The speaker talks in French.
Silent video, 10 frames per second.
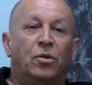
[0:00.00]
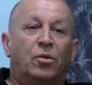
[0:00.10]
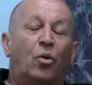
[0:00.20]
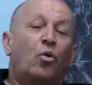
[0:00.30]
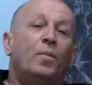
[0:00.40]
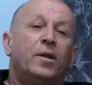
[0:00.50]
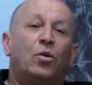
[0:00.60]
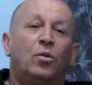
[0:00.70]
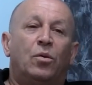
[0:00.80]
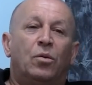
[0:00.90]
on remettre
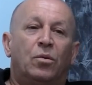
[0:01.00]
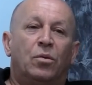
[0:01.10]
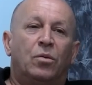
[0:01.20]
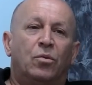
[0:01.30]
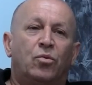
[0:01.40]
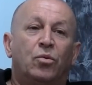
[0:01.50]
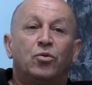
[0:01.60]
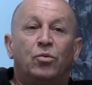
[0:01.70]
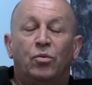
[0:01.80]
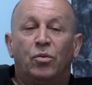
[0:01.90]
en
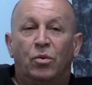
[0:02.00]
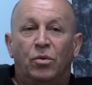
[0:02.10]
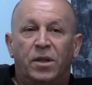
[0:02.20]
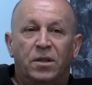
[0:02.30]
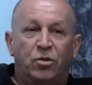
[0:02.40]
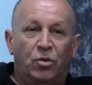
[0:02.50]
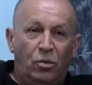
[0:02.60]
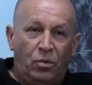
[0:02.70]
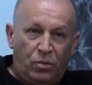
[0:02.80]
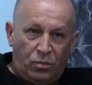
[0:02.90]
cause, en
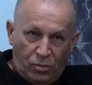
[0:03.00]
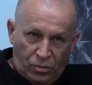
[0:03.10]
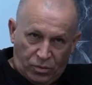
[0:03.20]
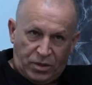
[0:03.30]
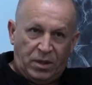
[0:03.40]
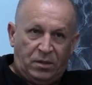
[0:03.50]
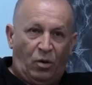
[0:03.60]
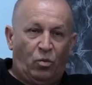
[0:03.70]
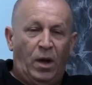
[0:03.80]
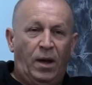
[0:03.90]
question, cette
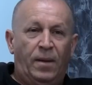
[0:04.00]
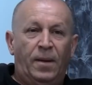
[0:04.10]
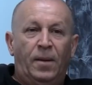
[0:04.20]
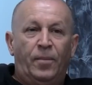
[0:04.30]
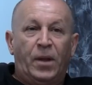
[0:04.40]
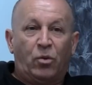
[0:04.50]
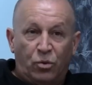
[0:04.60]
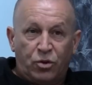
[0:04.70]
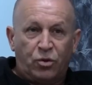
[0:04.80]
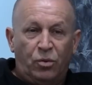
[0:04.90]
loi
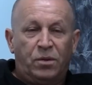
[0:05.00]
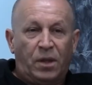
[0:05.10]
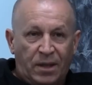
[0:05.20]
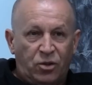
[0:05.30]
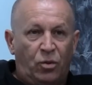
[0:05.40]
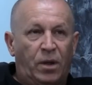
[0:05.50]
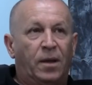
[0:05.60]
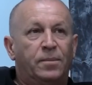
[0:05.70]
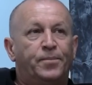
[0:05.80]
constante nationale.